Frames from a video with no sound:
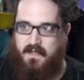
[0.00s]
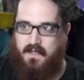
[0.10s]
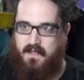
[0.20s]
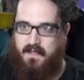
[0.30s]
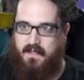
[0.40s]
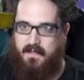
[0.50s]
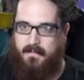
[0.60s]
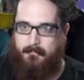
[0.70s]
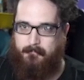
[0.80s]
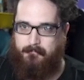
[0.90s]

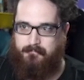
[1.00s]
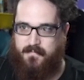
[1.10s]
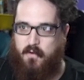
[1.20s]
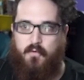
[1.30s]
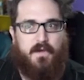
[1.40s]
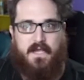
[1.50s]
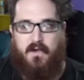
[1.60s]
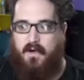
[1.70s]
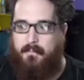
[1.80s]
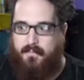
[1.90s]
Ehm,
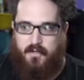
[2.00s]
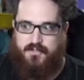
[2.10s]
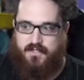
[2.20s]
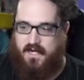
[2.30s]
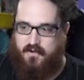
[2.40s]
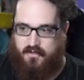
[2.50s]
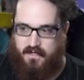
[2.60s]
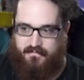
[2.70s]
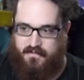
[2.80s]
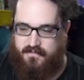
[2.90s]
l'unico approccio che hanno
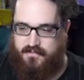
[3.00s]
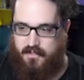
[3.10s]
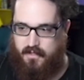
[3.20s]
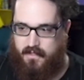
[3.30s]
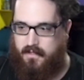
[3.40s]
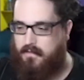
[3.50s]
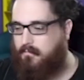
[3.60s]
con i videogiochi,